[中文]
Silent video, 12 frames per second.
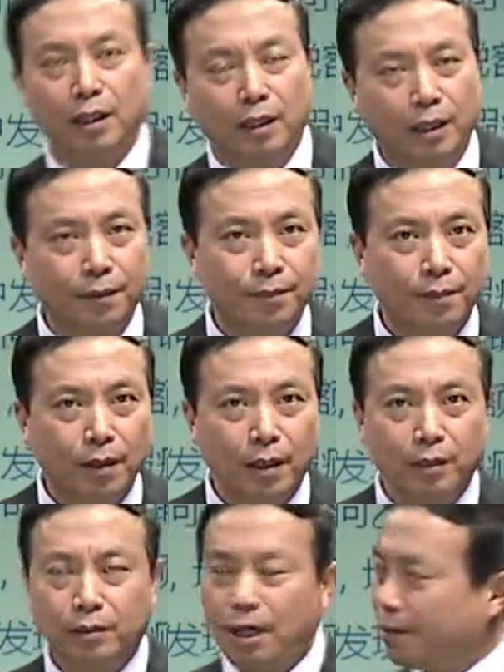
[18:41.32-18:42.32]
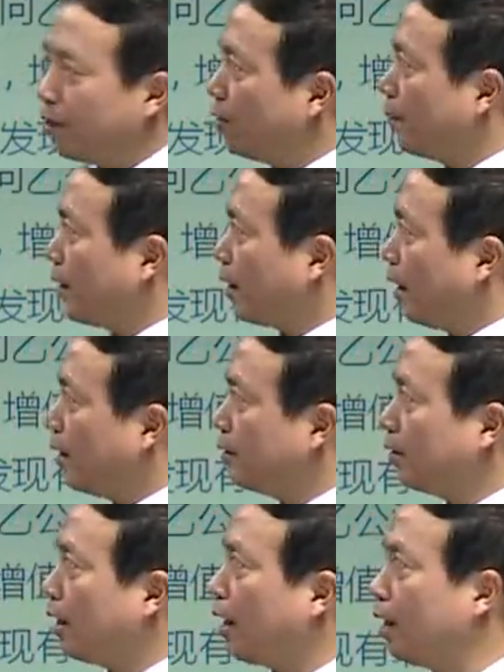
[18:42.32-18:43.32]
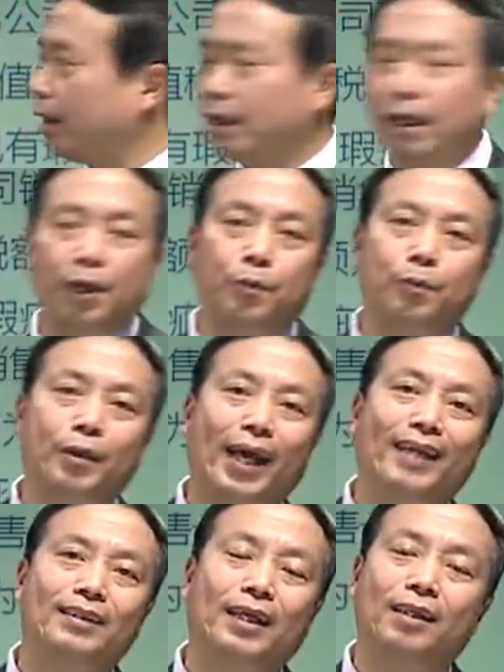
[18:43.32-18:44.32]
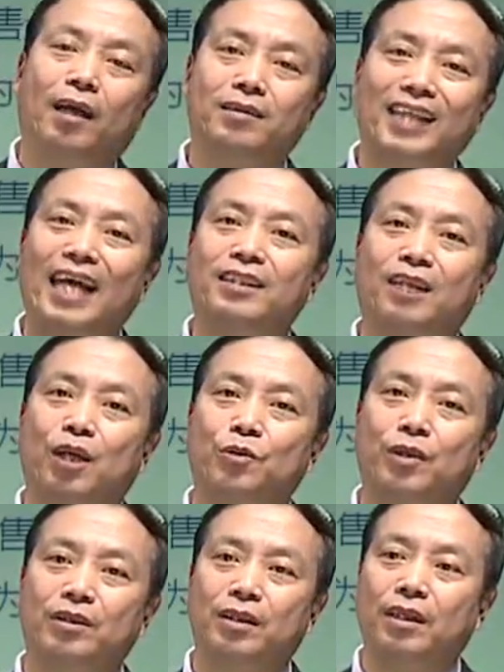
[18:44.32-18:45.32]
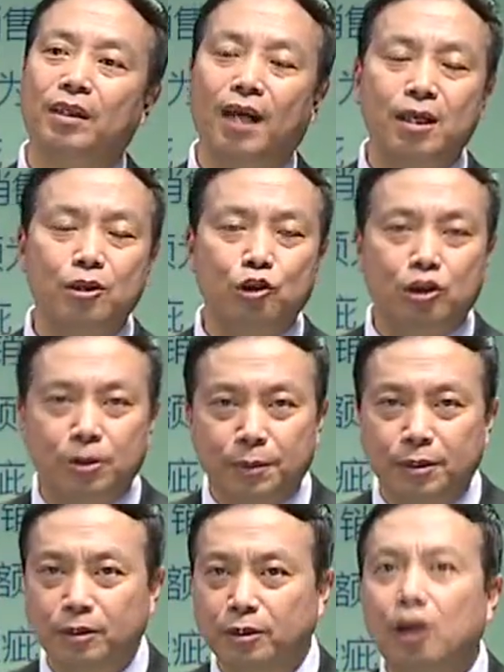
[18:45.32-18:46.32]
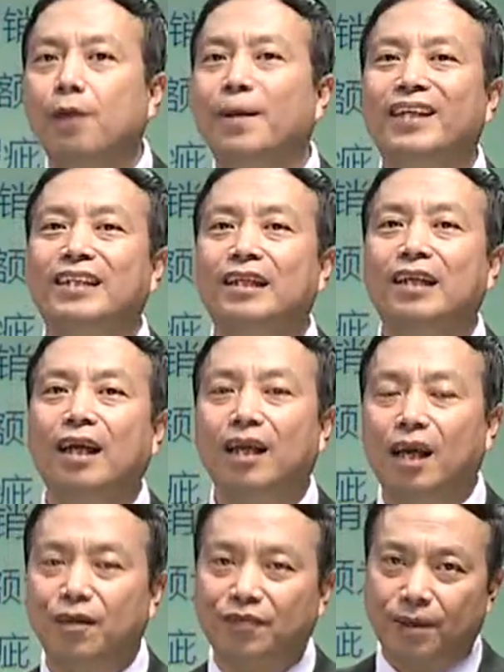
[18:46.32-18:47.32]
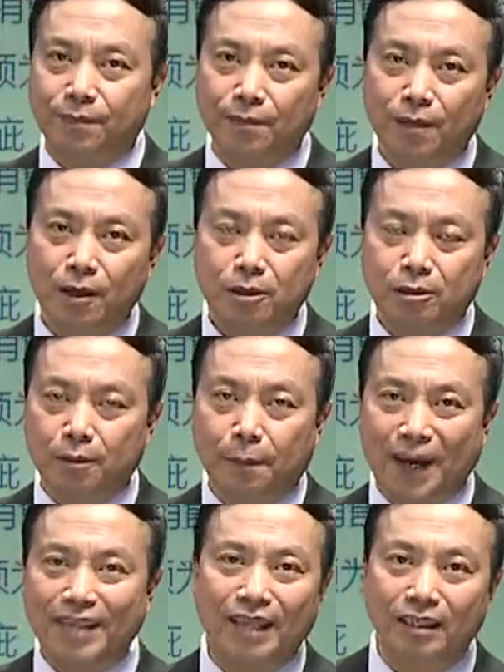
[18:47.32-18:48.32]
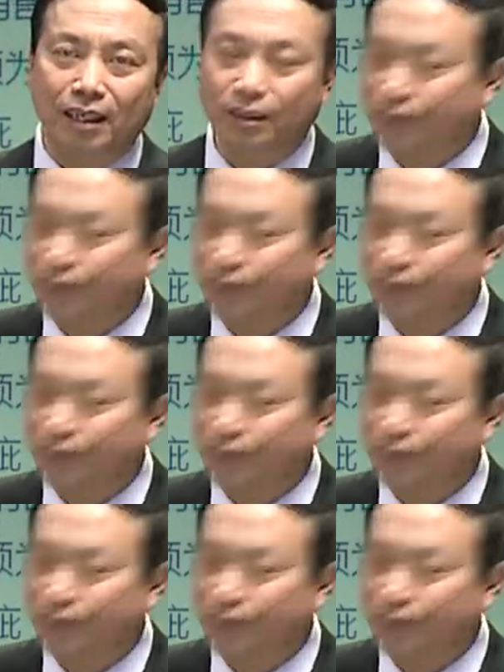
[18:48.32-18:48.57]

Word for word: 例题。下面我们来看一下二零一五年的一道单项选择题，看是不是特别简单，两分儿是白拿的两